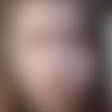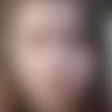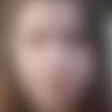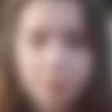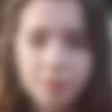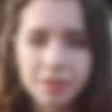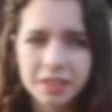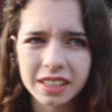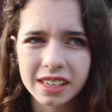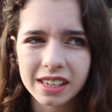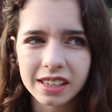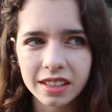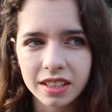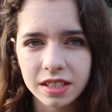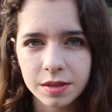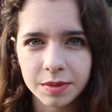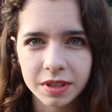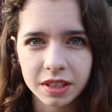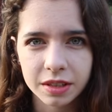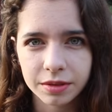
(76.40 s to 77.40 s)

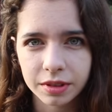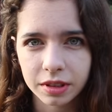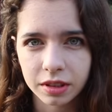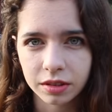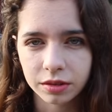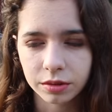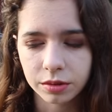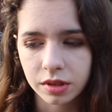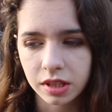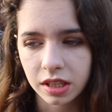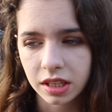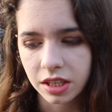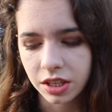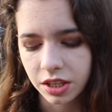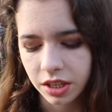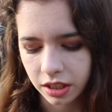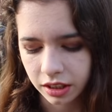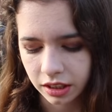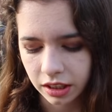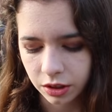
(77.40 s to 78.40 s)
Diametralna zmiana wyglądu,
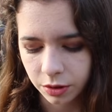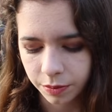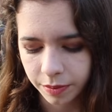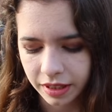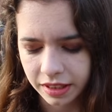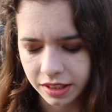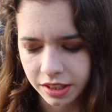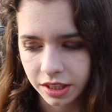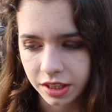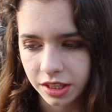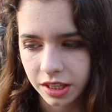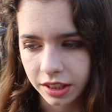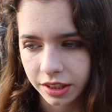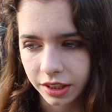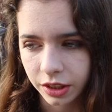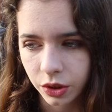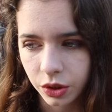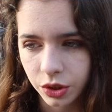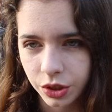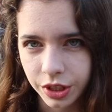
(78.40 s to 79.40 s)
zależy jak na to patrzeć,
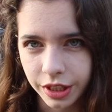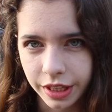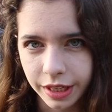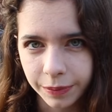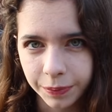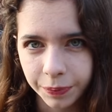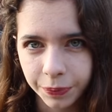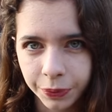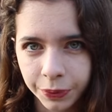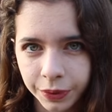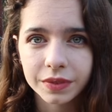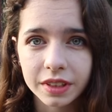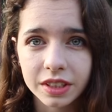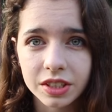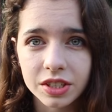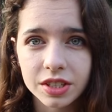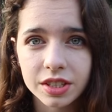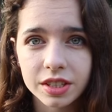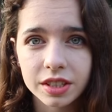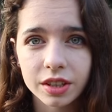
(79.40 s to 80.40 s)
dlatego że
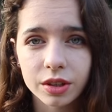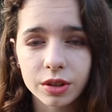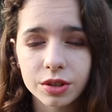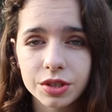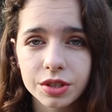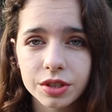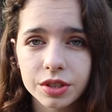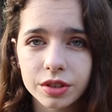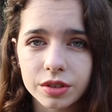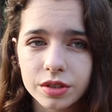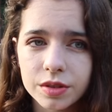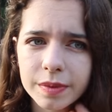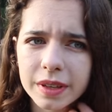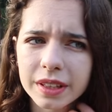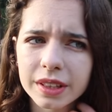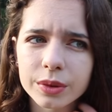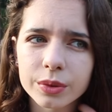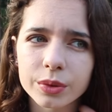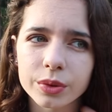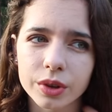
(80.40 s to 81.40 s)
jeśli chodzi o
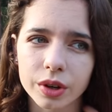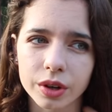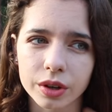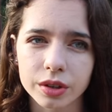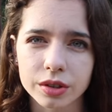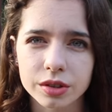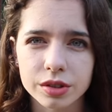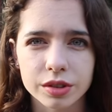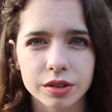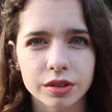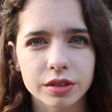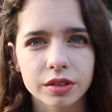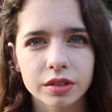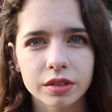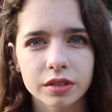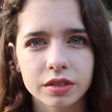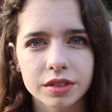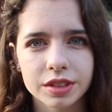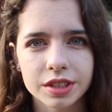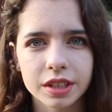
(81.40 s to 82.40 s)
zmianę u kogoś,
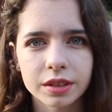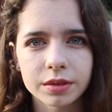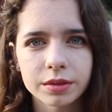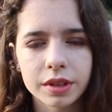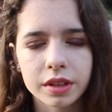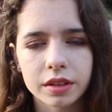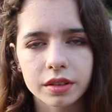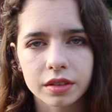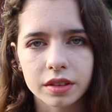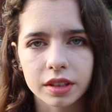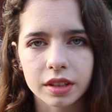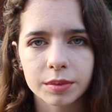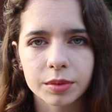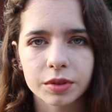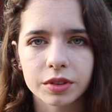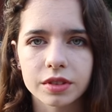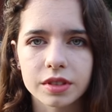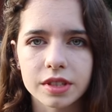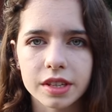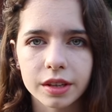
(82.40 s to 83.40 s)
to szanuję to tak,
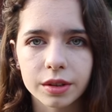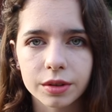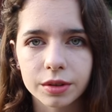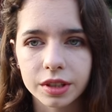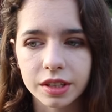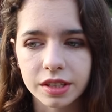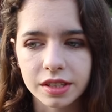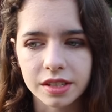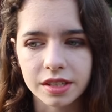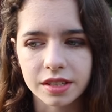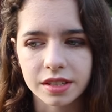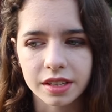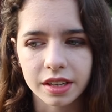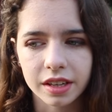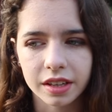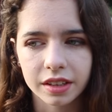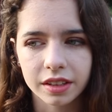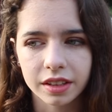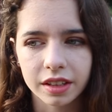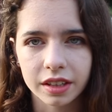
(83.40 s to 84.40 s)
bo to jest jego
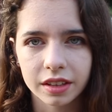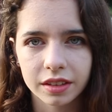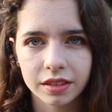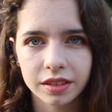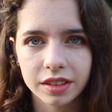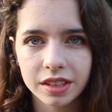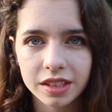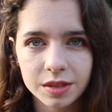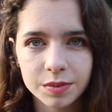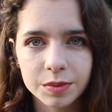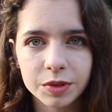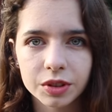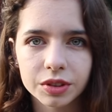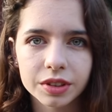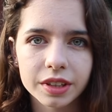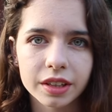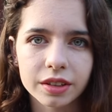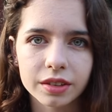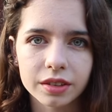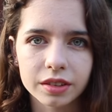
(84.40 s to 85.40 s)
decyzja i nic mi do
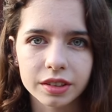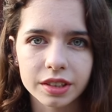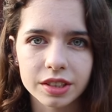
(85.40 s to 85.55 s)
tego.